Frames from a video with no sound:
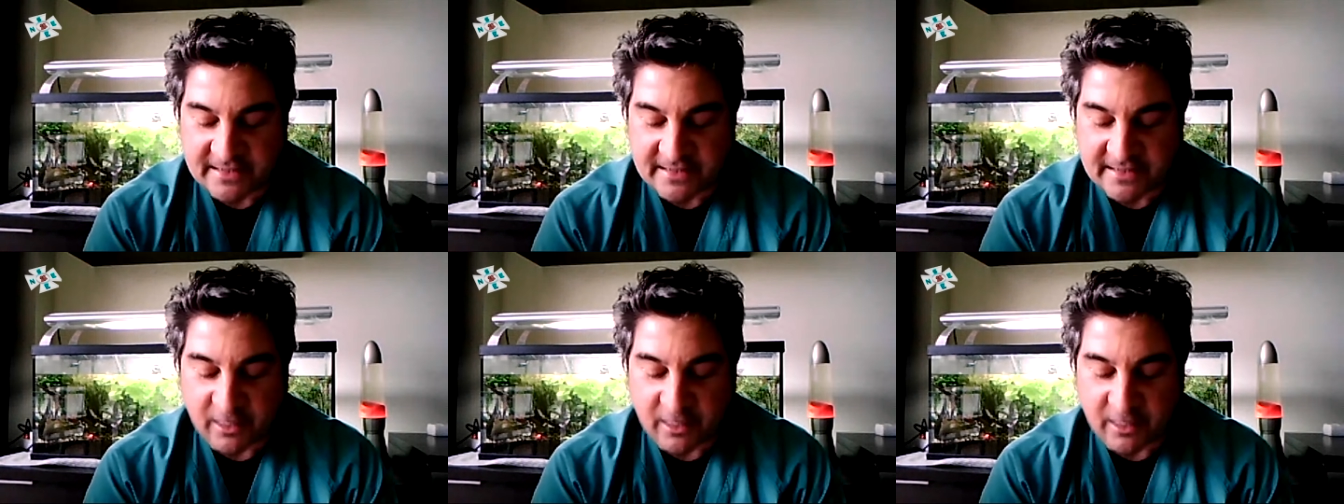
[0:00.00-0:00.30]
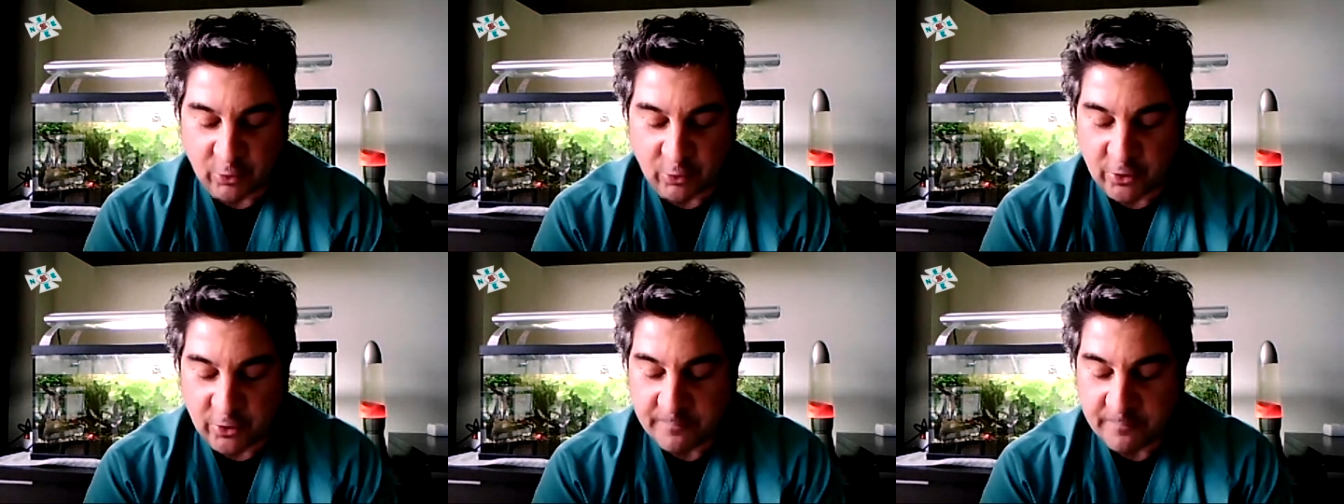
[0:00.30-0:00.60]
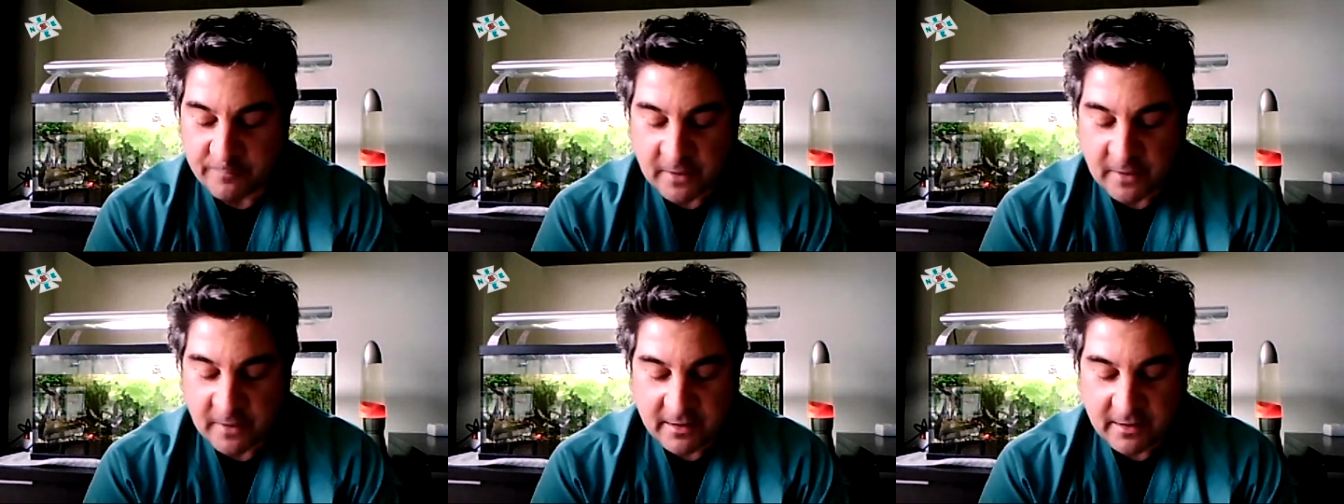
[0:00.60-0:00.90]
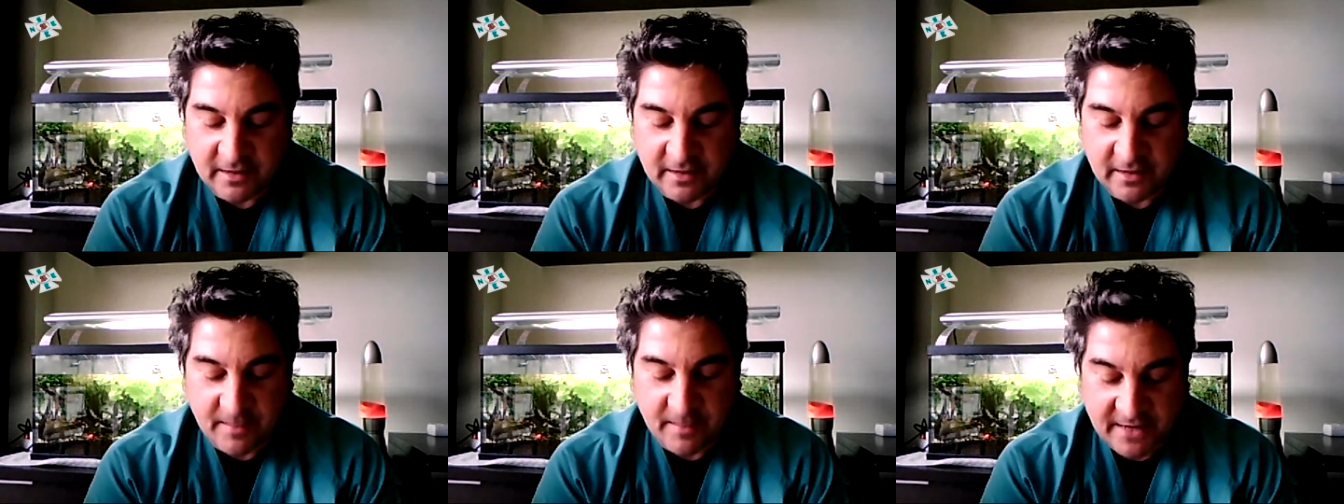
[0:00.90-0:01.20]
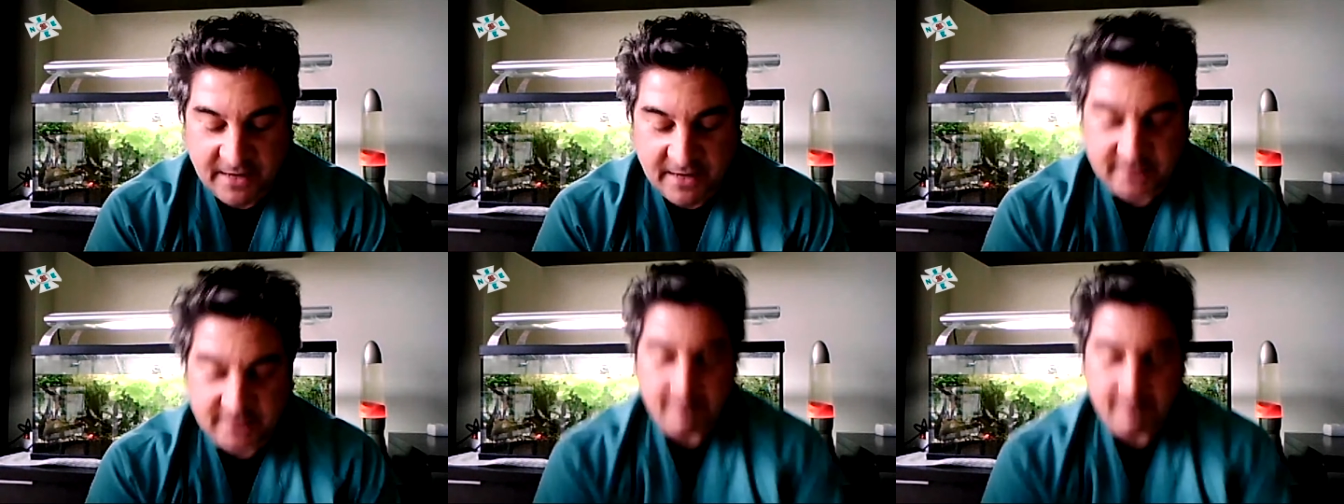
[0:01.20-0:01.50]
el, desarrollo y
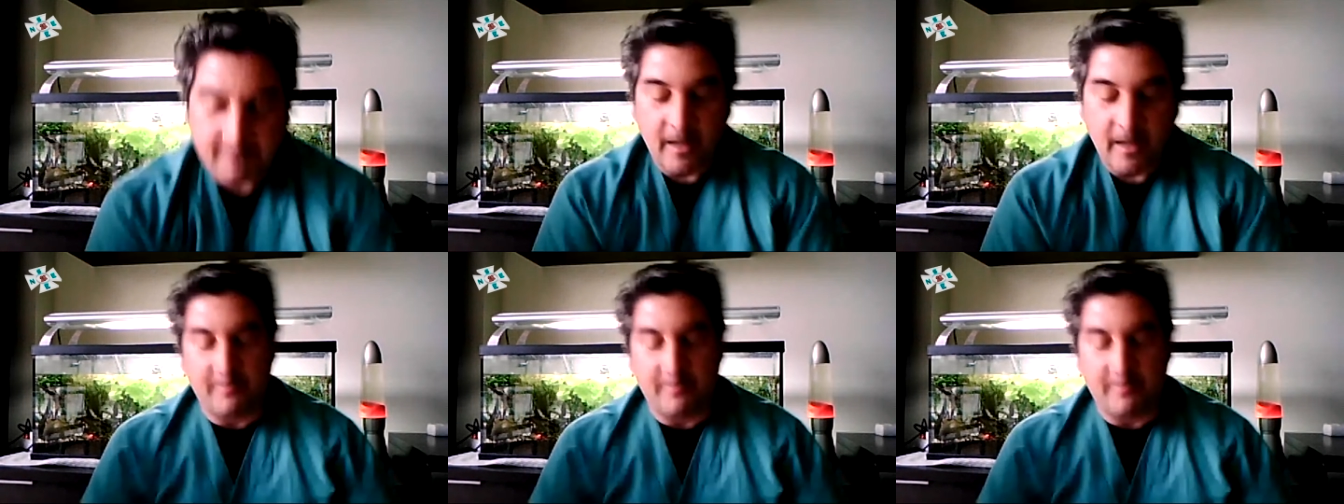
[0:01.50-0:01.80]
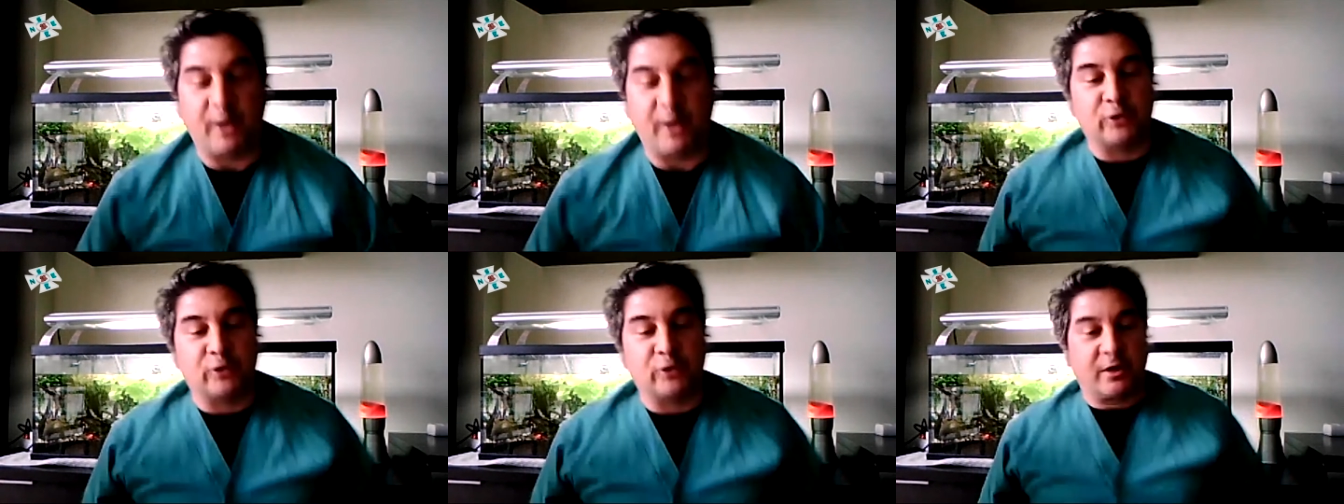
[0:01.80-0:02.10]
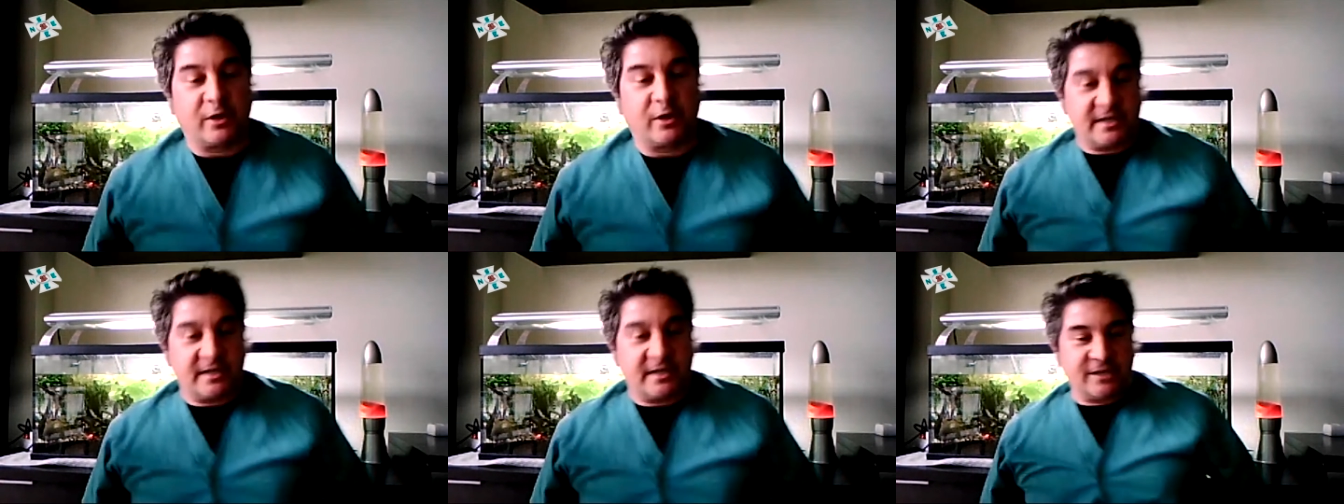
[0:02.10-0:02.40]
demás. Pero hay otra